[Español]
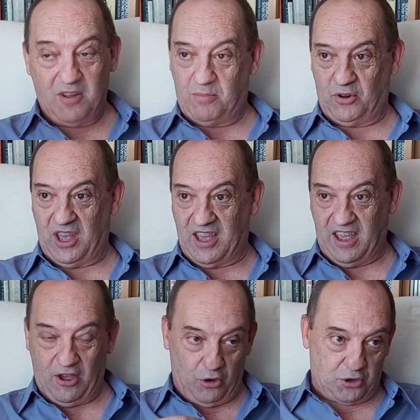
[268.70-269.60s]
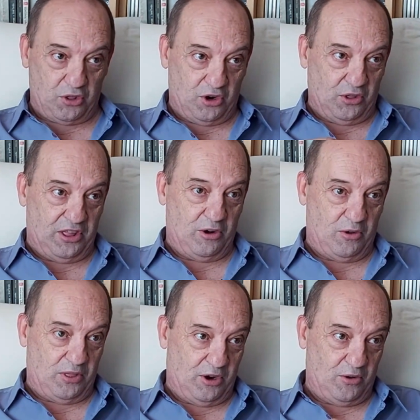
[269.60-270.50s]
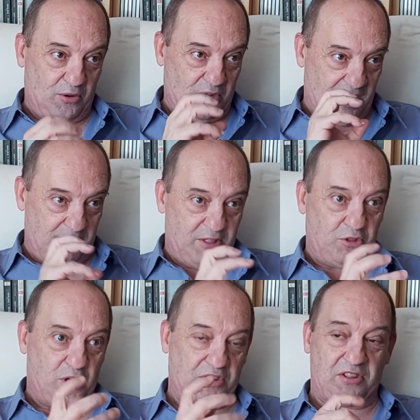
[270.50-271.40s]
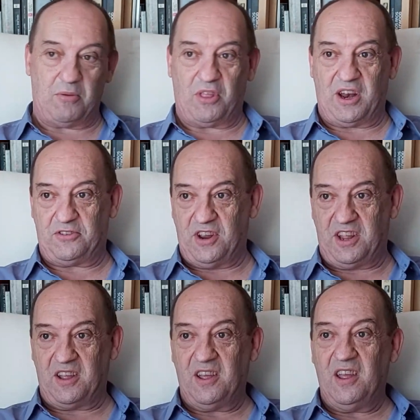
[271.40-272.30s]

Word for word: porque es que es otro de los, de los, de los elementos atractivos de la serie.